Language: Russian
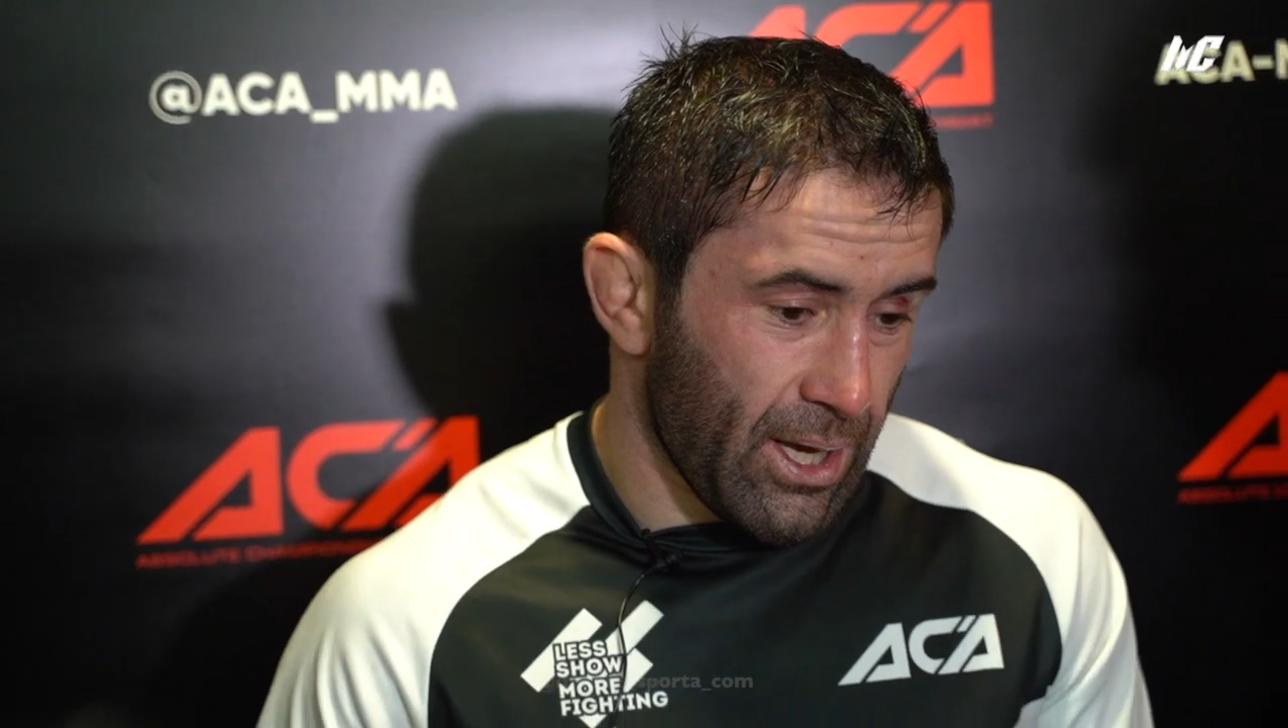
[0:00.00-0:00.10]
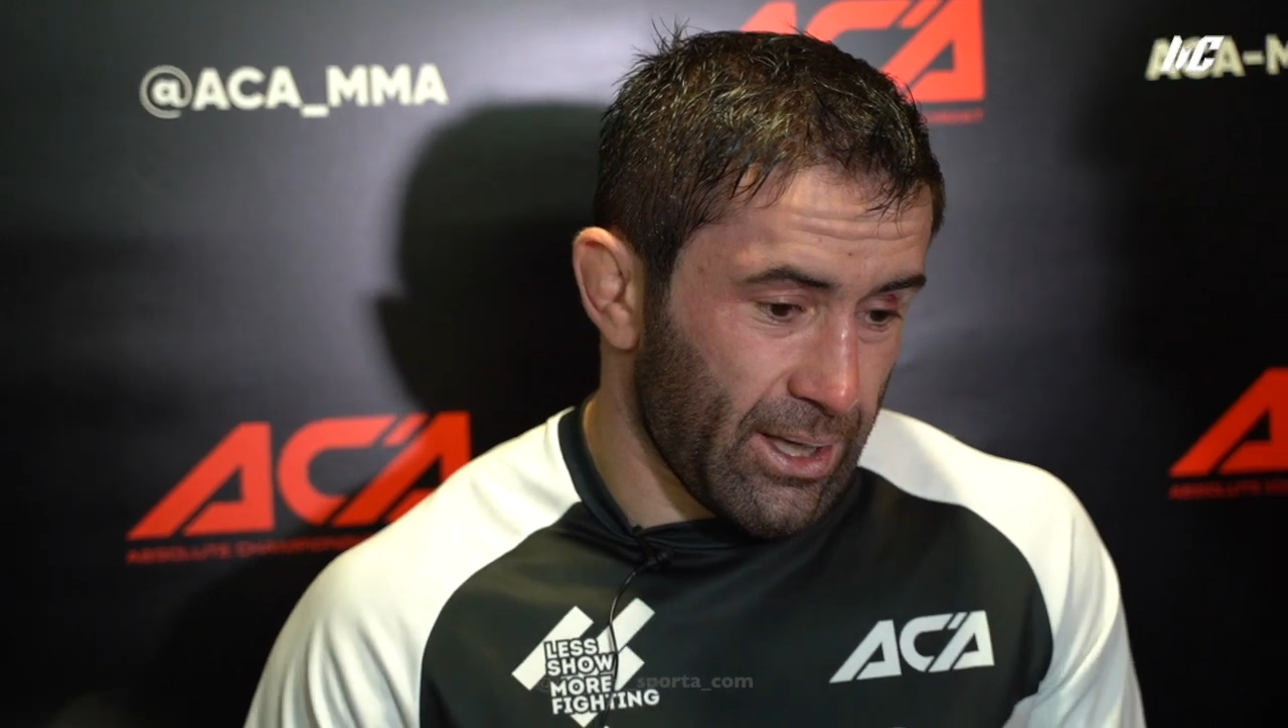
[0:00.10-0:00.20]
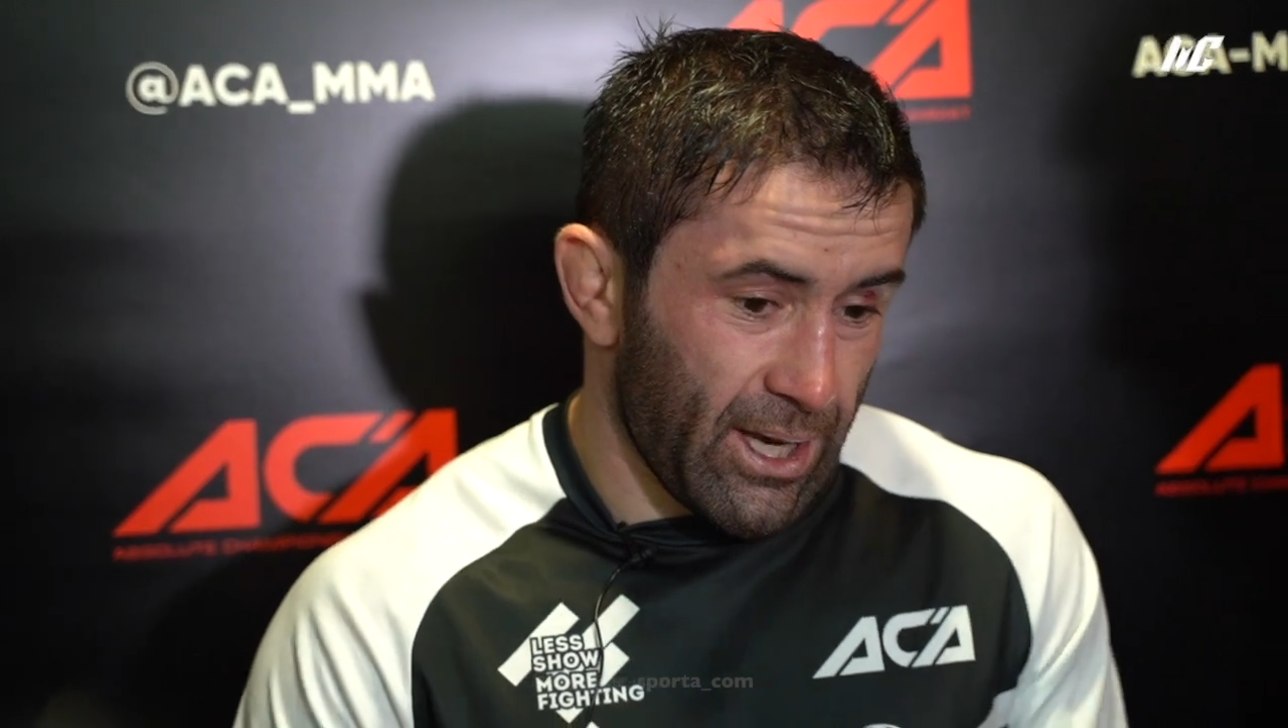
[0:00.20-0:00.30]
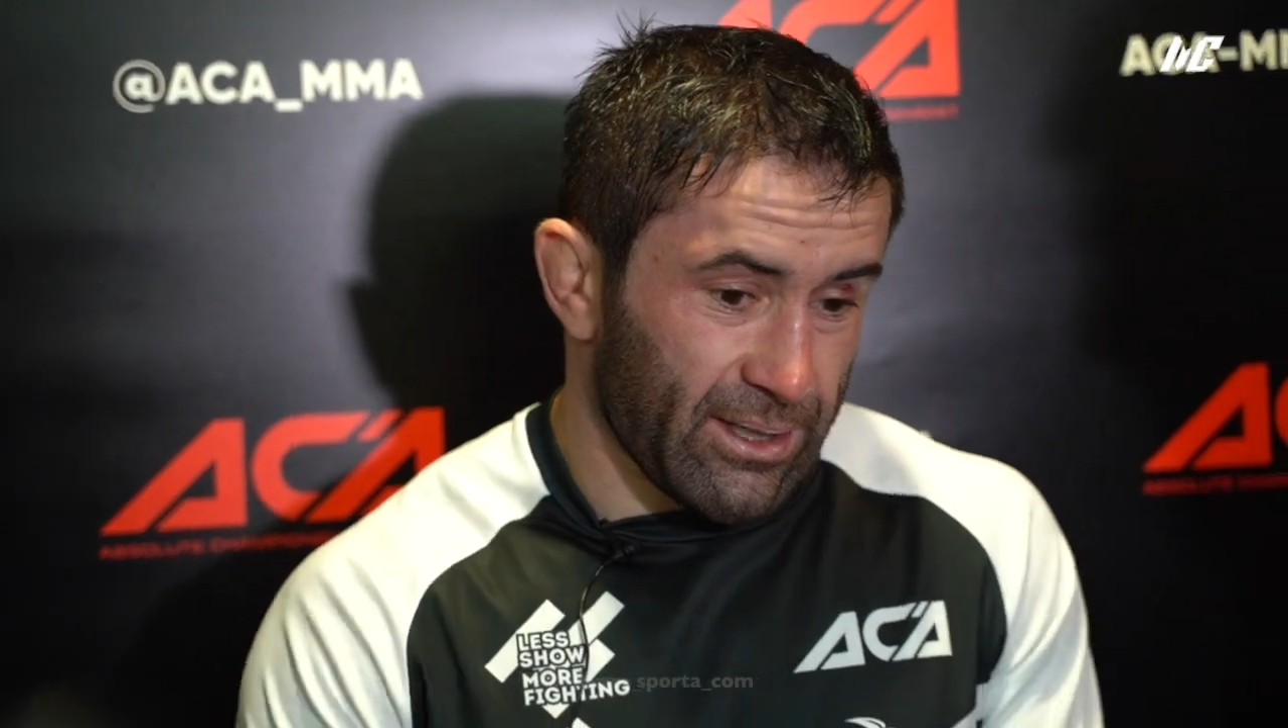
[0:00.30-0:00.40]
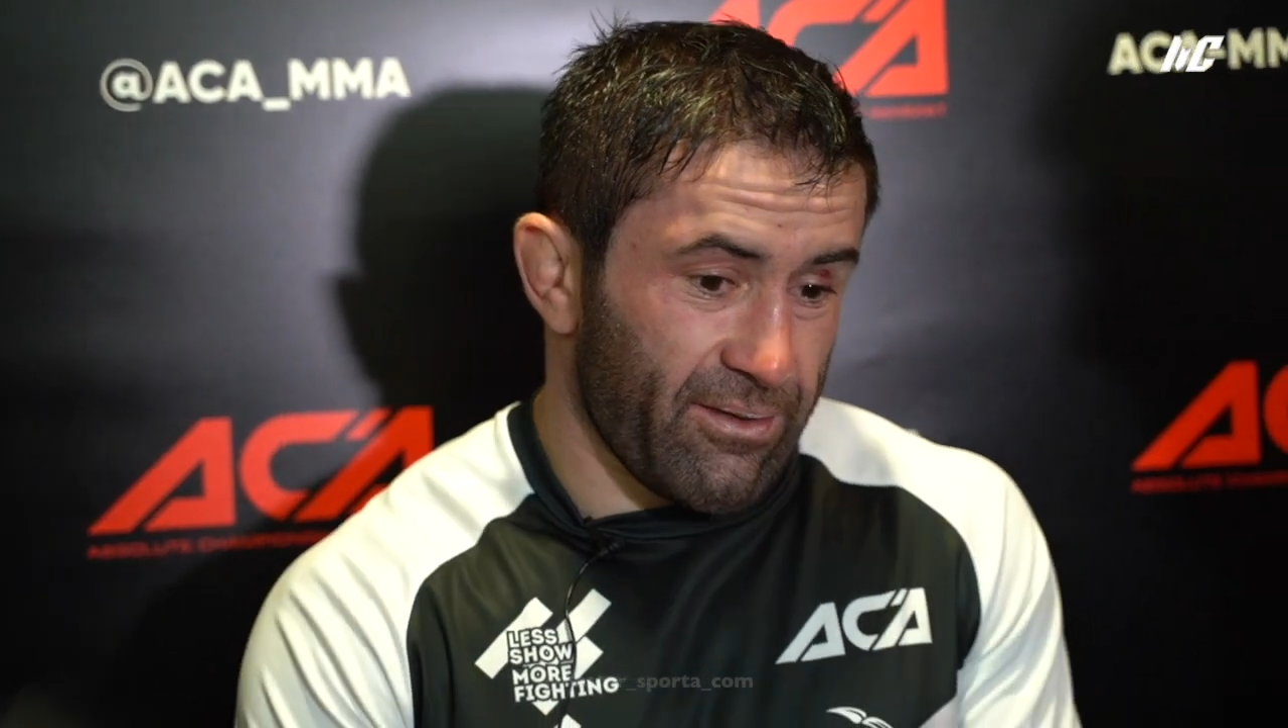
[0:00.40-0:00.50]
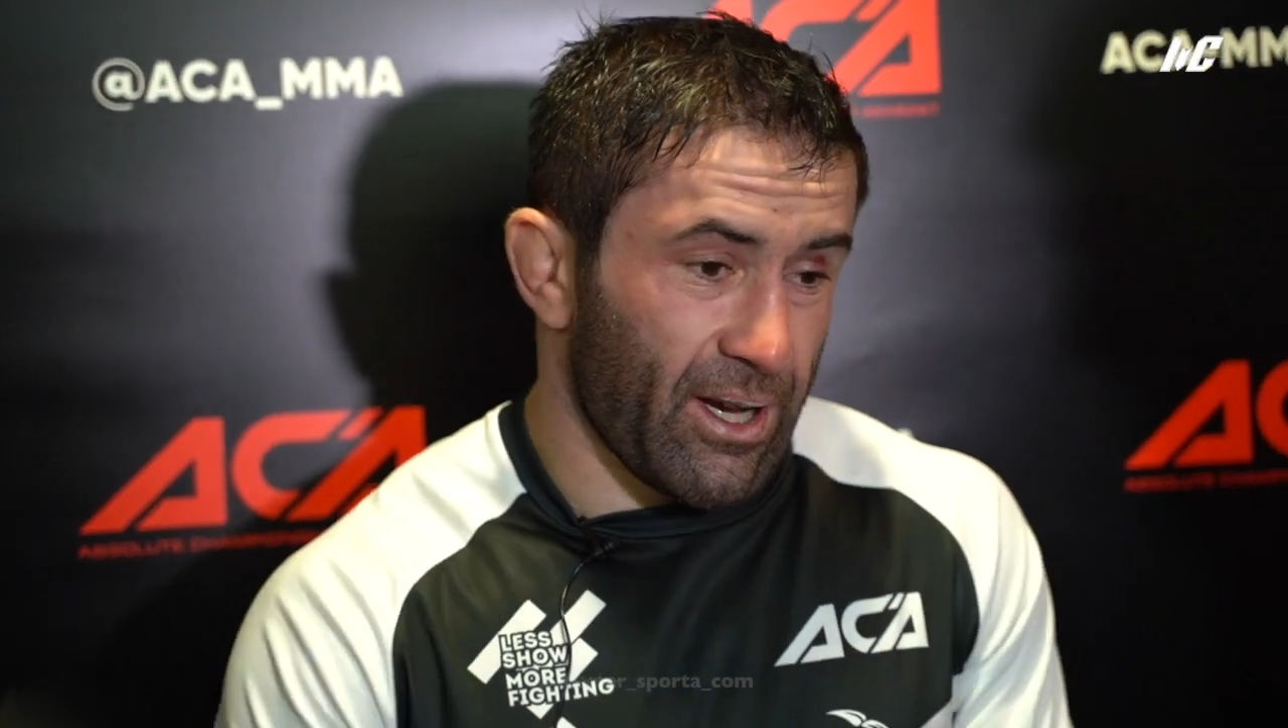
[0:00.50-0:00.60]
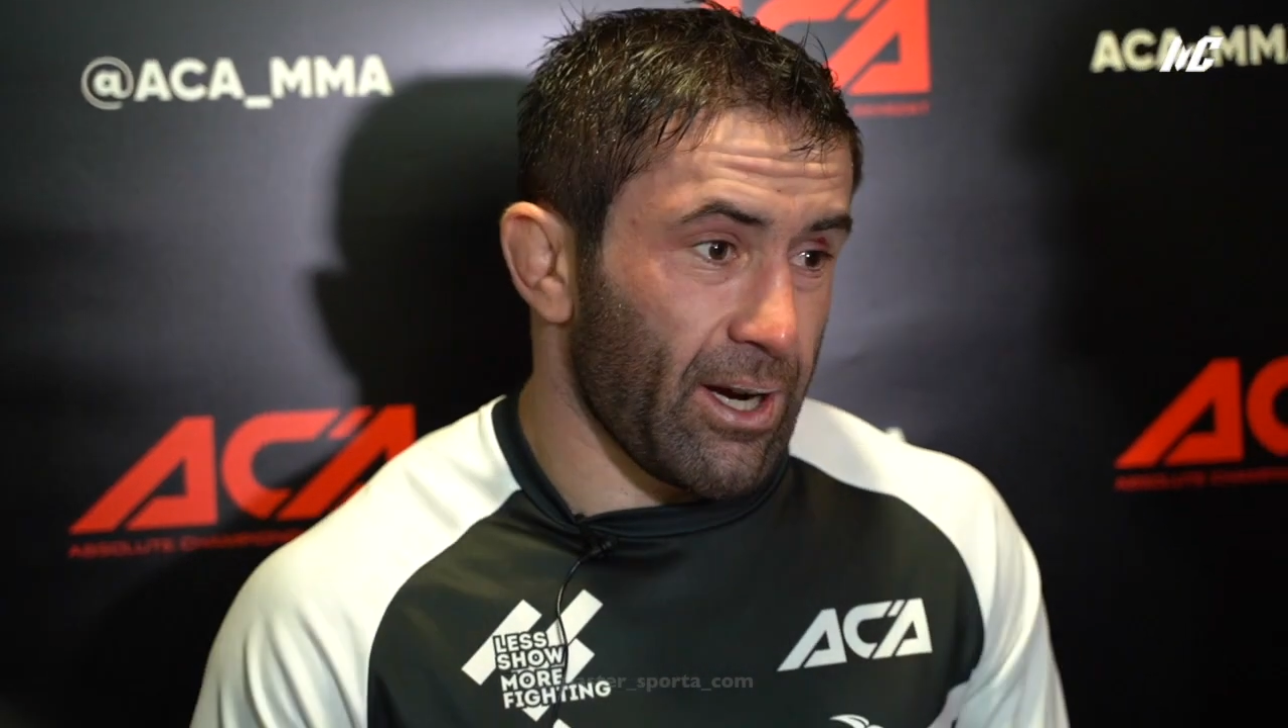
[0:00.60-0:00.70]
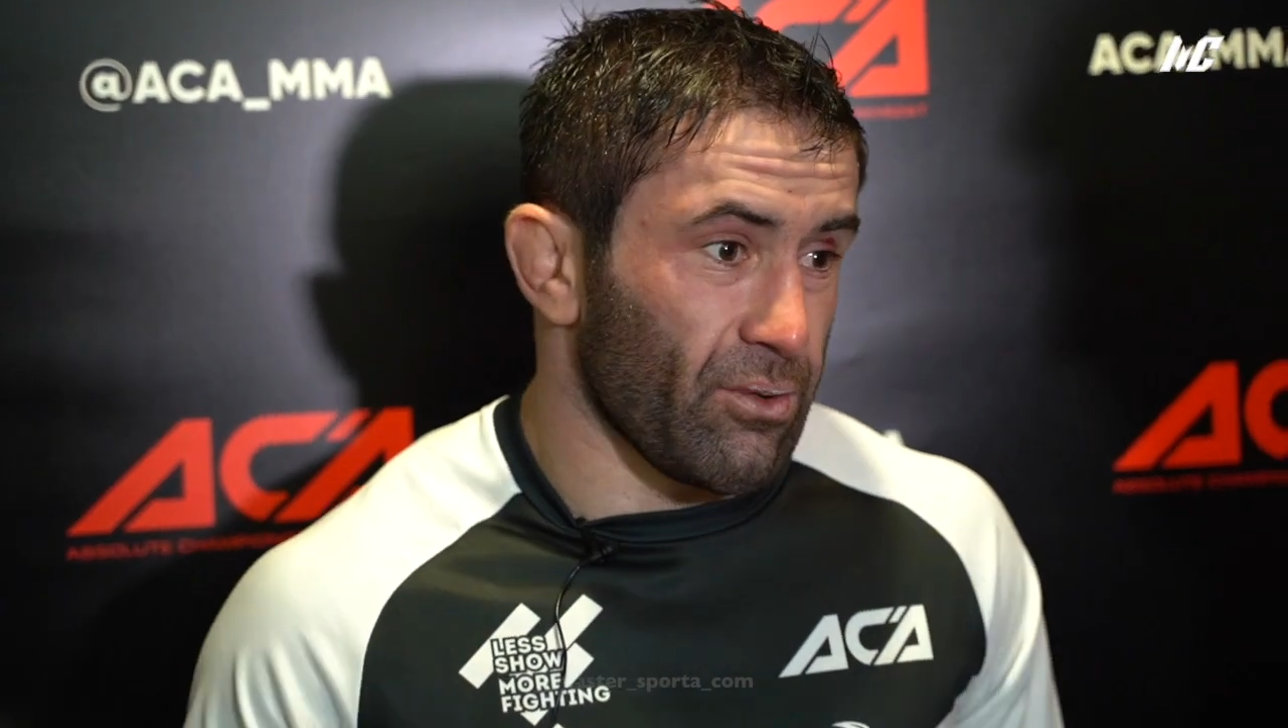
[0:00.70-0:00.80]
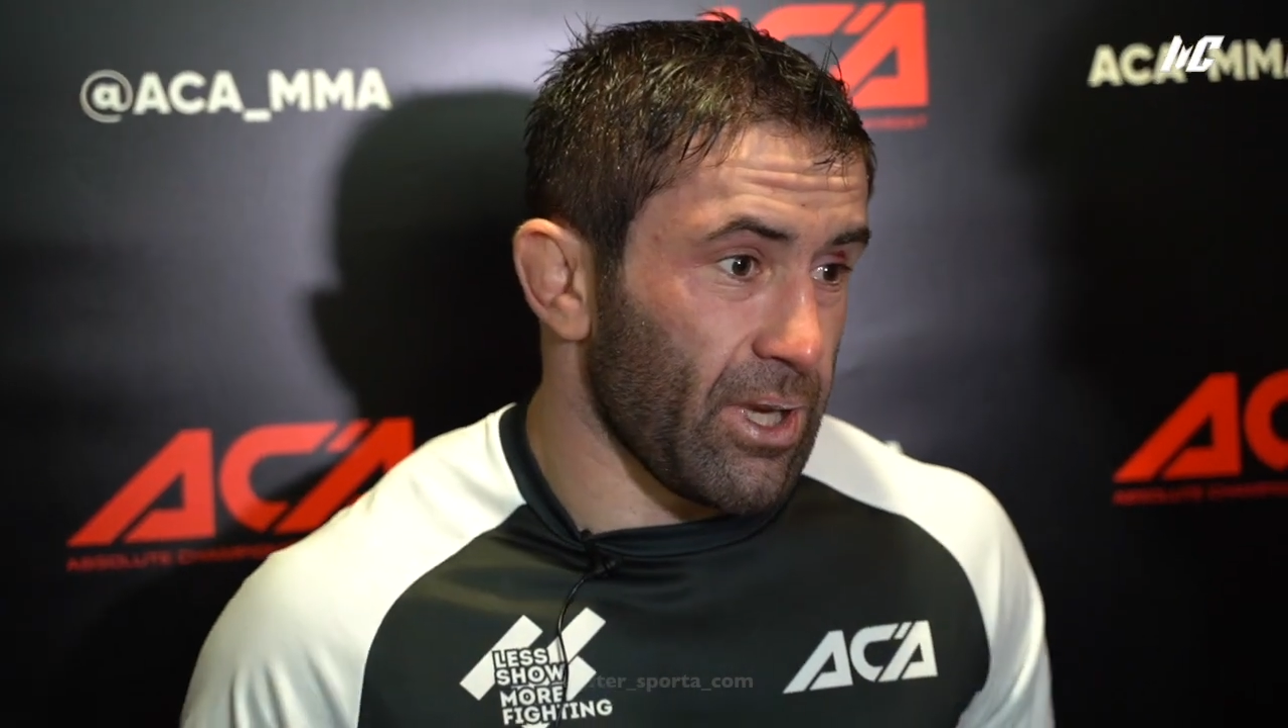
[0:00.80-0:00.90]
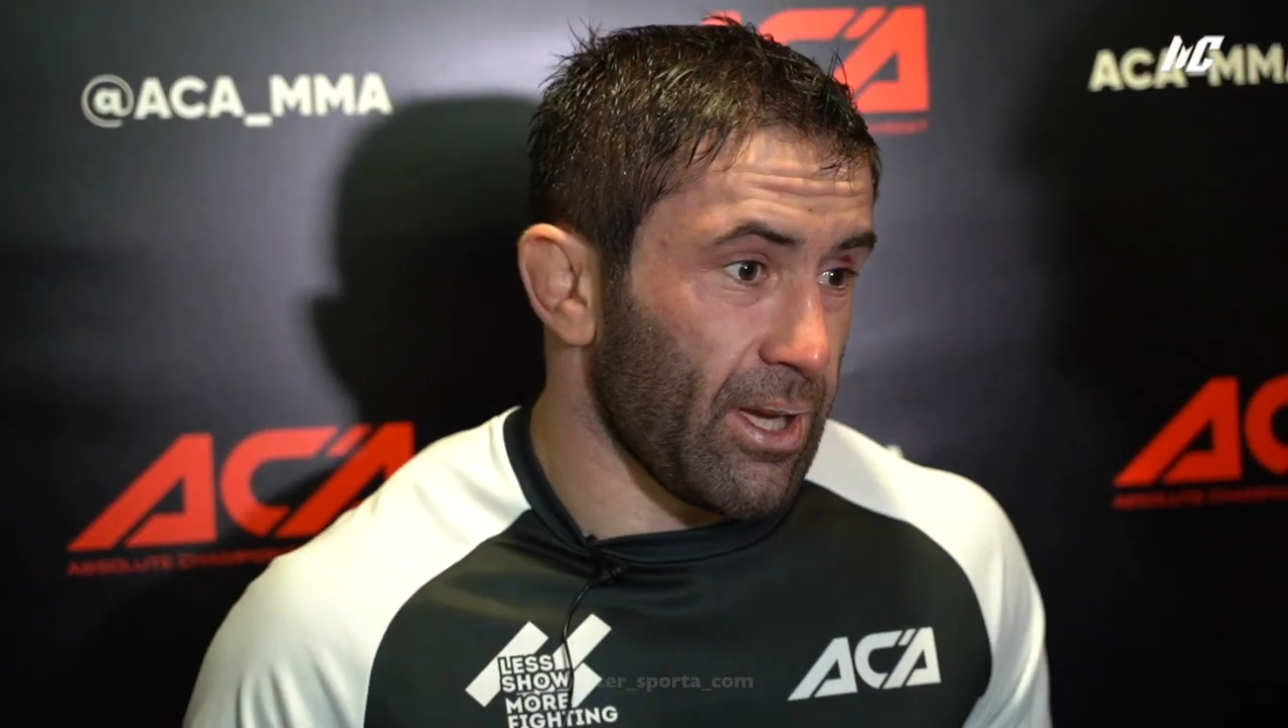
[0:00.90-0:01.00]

А так два раунда